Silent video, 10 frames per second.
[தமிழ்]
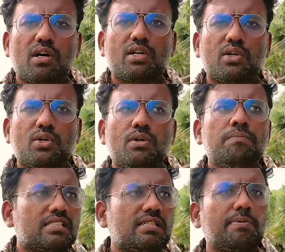உருவாக்கணும்
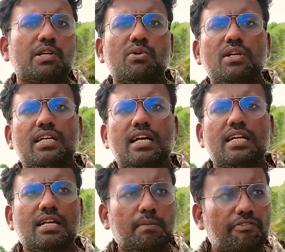
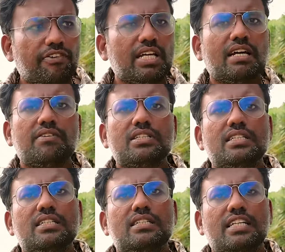கஷ்டப்படுறவங்களுக்காக நம்ம ஃப்ரீயாக
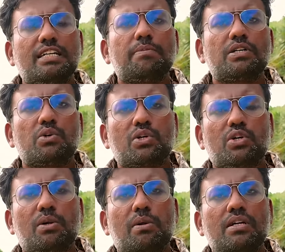வந்து ட்ரீட்மெண்ட்
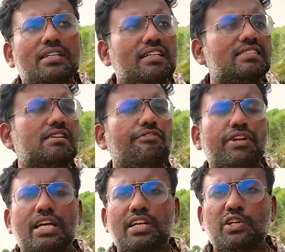கொடுக்கணும் டெஸ்ட்
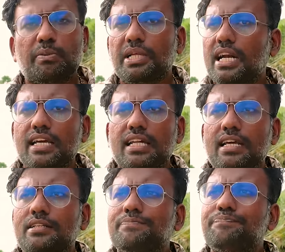ஃப்ரீயாக இருக்கணும் அப்படின்னு
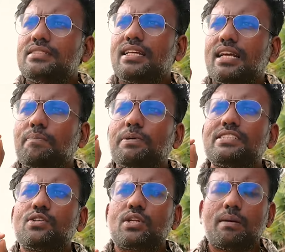நினைக்கிறாரு சி நான்
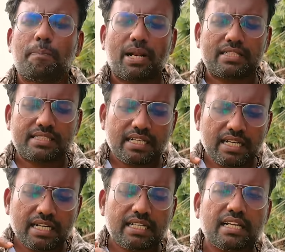இப்போயே சொல்கிறேன்
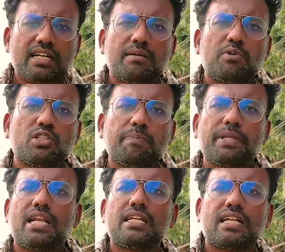பிரச்சனைகள் நல்லவர்கள் இருக்கும் போது
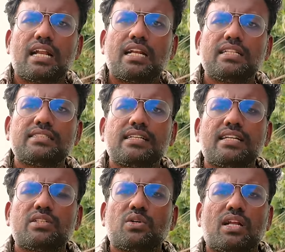பிறருக்கு நல்லது
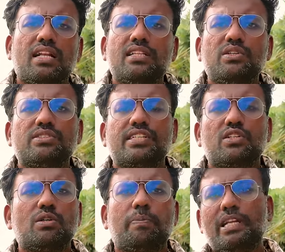செய்கிறதோ நல்லது
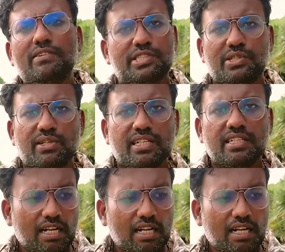யோசிக்கிறதோ பெரிய விஷயம் இல்லை